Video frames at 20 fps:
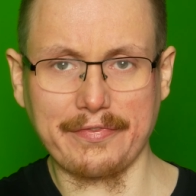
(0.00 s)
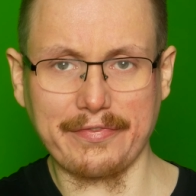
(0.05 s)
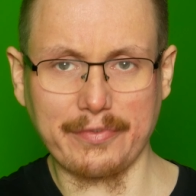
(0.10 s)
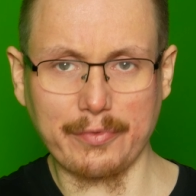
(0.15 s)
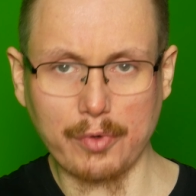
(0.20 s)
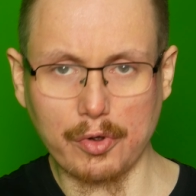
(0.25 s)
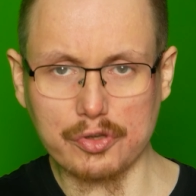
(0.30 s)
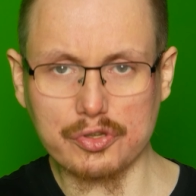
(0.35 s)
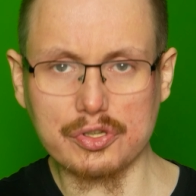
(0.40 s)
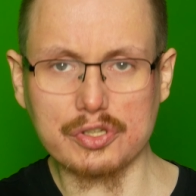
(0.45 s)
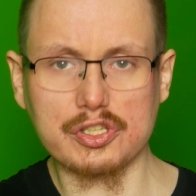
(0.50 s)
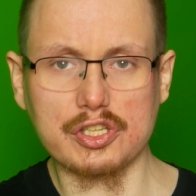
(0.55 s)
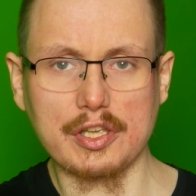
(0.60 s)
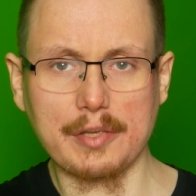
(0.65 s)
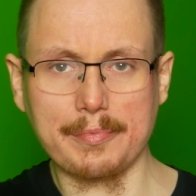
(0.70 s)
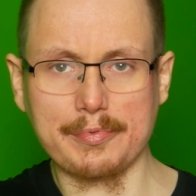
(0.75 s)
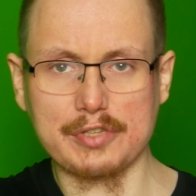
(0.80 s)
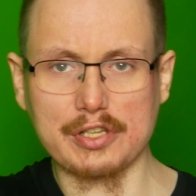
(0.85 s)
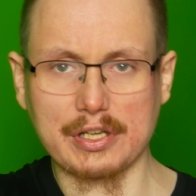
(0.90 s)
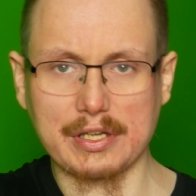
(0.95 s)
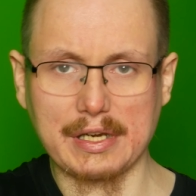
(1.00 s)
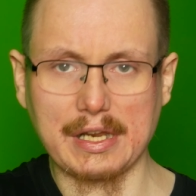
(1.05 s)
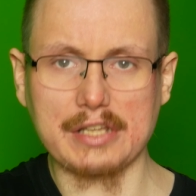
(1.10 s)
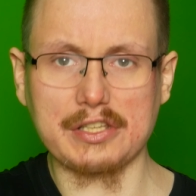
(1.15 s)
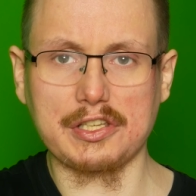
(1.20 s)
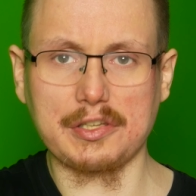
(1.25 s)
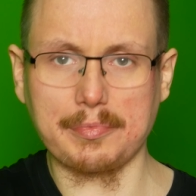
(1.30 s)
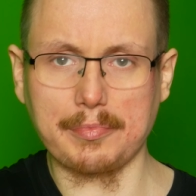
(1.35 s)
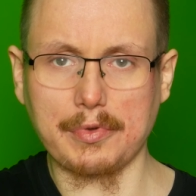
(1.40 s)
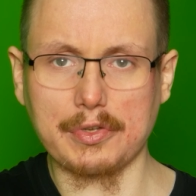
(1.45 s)
włożyć i
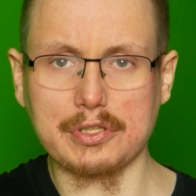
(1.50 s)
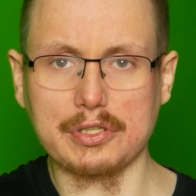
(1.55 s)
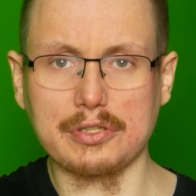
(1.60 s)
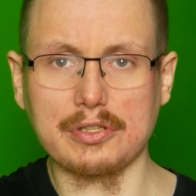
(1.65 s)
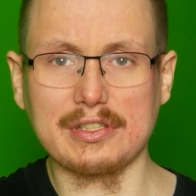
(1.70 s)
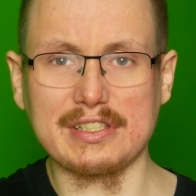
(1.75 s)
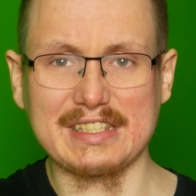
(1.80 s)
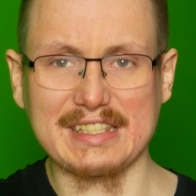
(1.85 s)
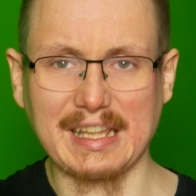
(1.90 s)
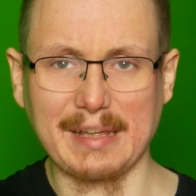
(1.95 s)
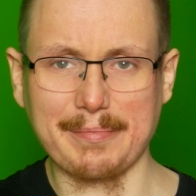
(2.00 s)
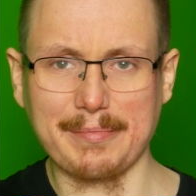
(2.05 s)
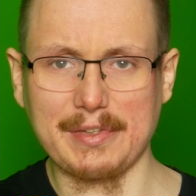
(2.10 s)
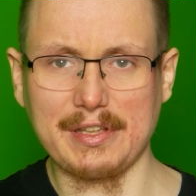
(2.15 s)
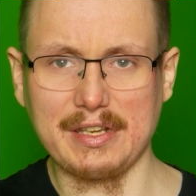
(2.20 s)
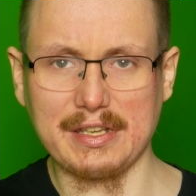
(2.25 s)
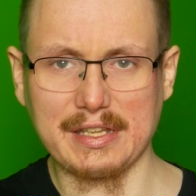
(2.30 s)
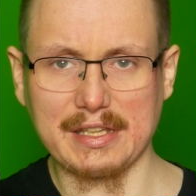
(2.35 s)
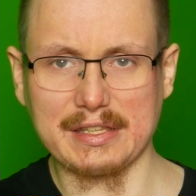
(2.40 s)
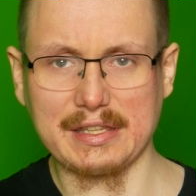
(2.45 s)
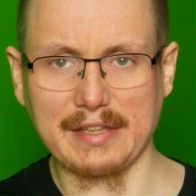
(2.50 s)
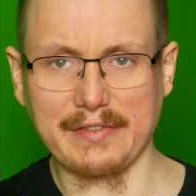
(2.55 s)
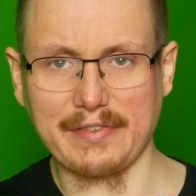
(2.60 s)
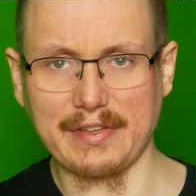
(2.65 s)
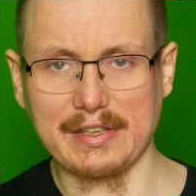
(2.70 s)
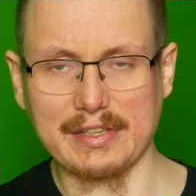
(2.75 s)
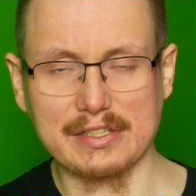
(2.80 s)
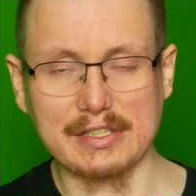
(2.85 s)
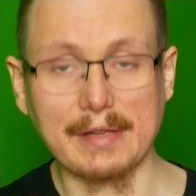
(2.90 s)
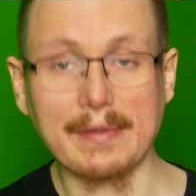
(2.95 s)
przykręcić mocno, stabilnie te
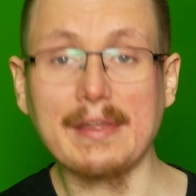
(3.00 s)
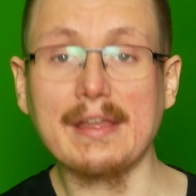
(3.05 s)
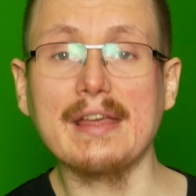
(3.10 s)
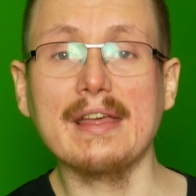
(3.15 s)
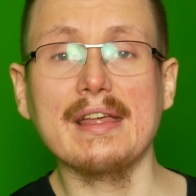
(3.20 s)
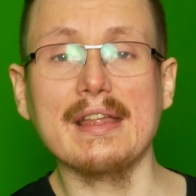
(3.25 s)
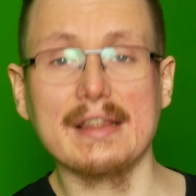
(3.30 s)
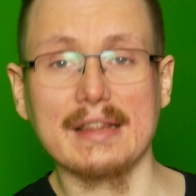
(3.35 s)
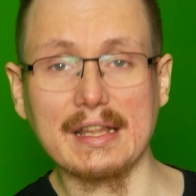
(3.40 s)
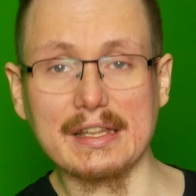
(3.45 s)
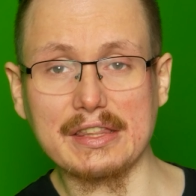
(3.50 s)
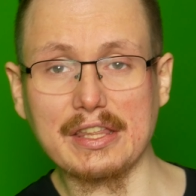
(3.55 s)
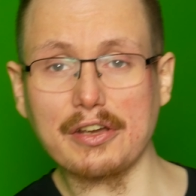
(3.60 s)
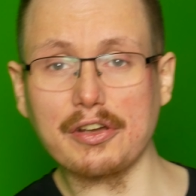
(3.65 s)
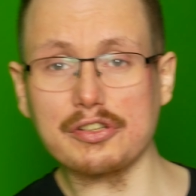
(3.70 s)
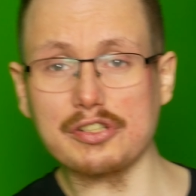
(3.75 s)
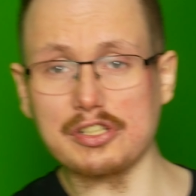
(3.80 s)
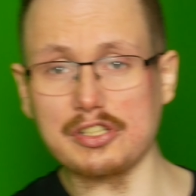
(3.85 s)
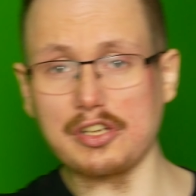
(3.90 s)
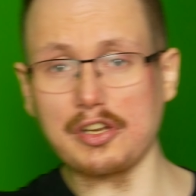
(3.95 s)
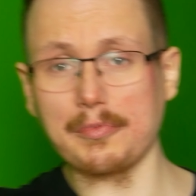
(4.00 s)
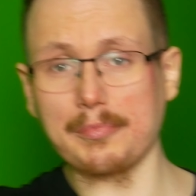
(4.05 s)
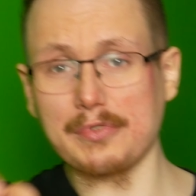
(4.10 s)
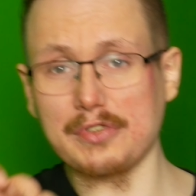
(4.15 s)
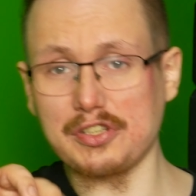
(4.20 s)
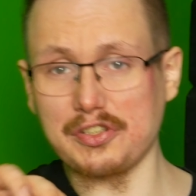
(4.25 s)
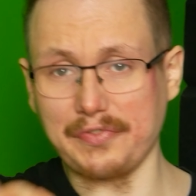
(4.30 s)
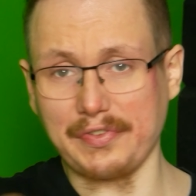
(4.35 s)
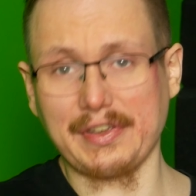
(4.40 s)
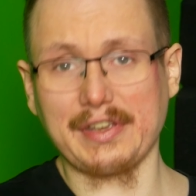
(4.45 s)
wejście. Dlatego, że się
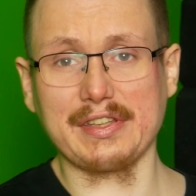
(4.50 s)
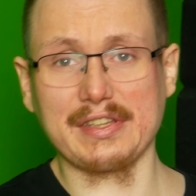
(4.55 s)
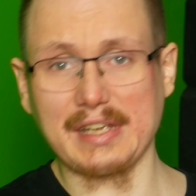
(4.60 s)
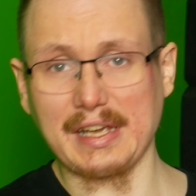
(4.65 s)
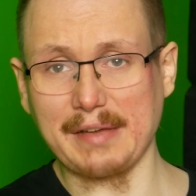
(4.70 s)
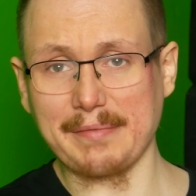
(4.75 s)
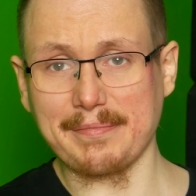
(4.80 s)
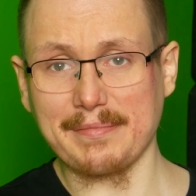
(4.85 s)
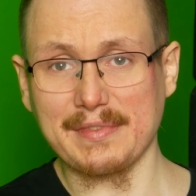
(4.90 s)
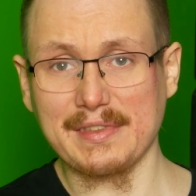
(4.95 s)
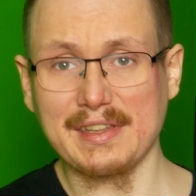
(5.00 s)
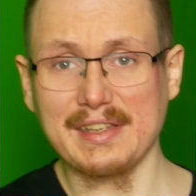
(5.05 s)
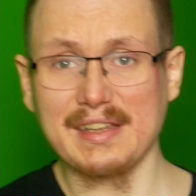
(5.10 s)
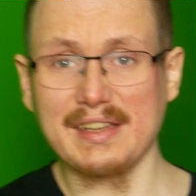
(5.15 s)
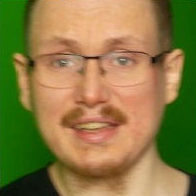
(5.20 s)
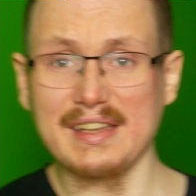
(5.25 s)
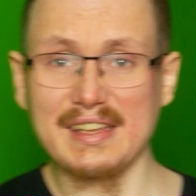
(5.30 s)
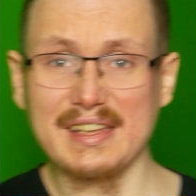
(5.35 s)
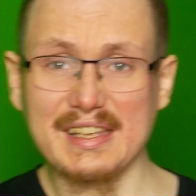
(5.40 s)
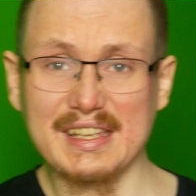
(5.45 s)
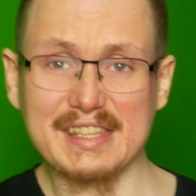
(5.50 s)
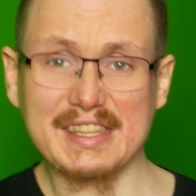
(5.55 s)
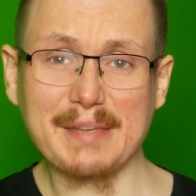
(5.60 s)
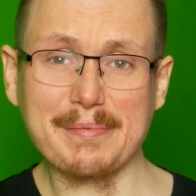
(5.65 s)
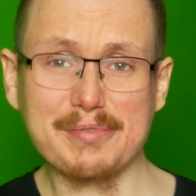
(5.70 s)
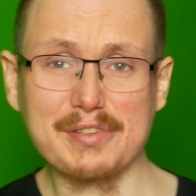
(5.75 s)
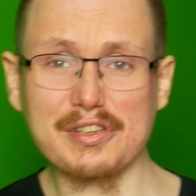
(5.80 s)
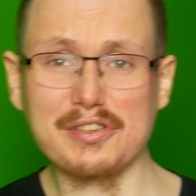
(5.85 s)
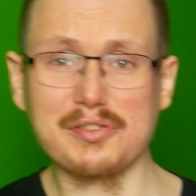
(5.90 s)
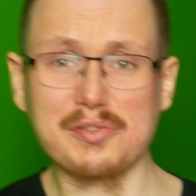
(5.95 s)
robi dźwignia i
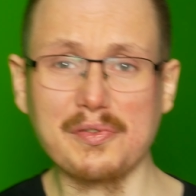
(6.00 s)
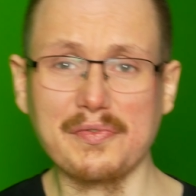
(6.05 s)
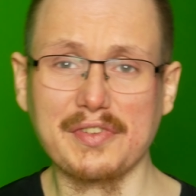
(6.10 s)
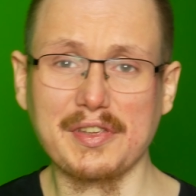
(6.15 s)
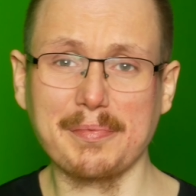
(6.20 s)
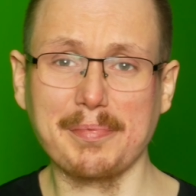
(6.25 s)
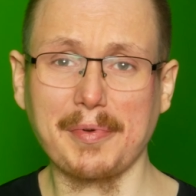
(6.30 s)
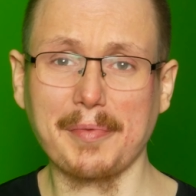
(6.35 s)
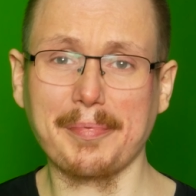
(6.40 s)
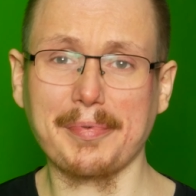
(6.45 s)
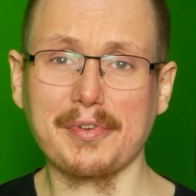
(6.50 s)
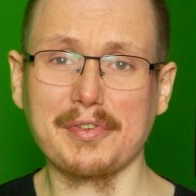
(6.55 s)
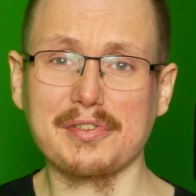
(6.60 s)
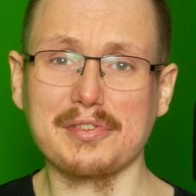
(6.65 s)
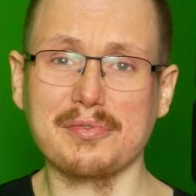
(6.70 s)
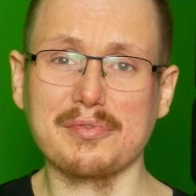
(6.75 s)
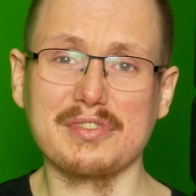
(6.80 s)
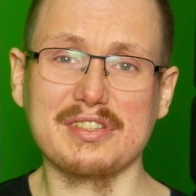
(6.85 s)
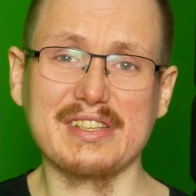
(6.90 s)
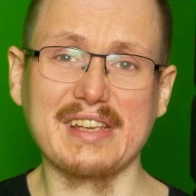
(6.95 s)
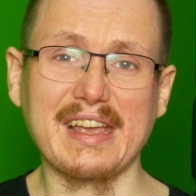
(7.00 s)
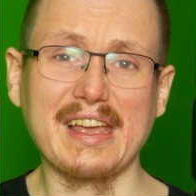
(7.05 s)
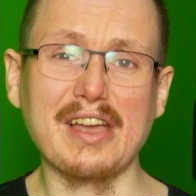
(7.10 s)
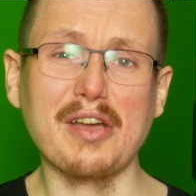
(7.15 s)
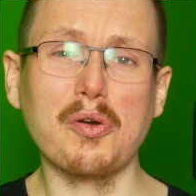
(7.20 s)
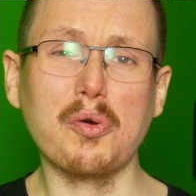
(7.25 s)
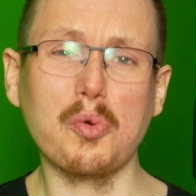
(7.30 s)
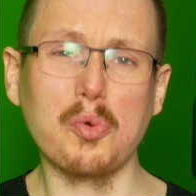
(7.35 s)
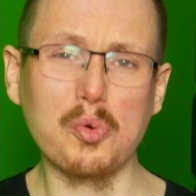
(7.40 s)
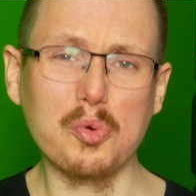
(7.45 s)
te przejściówki po prostu się
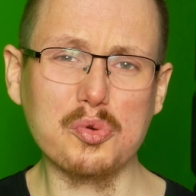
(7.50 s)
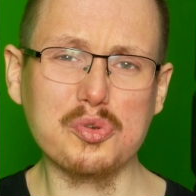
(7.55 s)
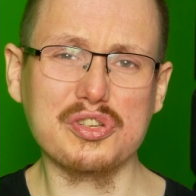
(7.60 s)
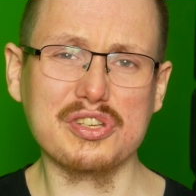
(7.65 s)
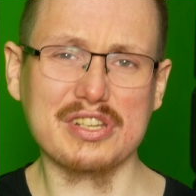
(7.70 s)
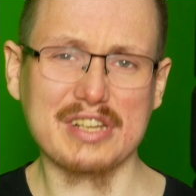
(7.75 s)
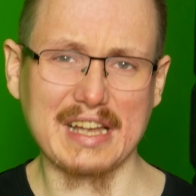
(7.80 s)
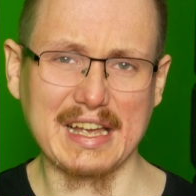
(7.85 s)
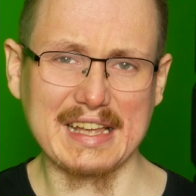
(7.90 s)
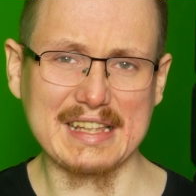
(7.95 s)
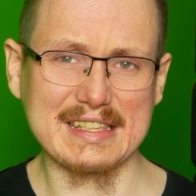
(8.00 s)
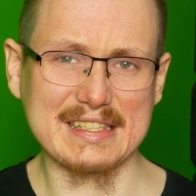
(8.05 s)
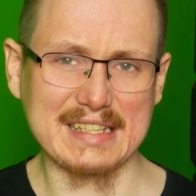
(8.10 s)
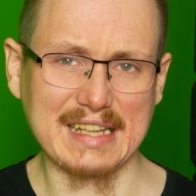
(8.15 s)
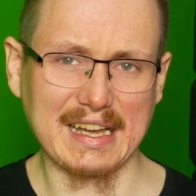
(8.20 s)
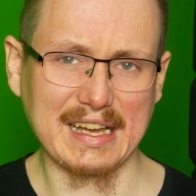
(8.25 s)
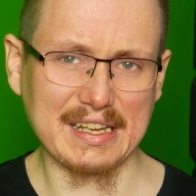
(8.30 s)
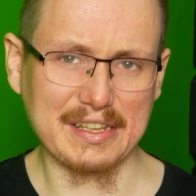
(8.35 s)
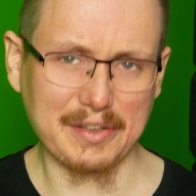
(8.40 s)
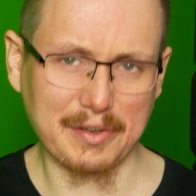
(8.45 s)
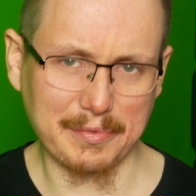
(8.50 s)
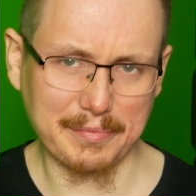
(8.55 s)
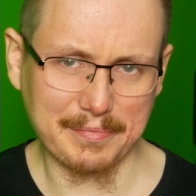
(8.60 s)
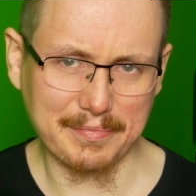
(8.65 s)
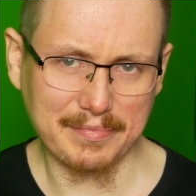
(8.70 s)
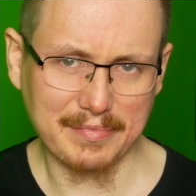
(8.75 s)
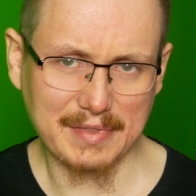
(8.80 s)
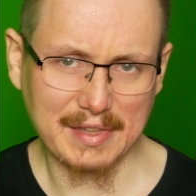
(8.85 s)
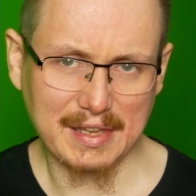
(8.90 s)
uszkadzają.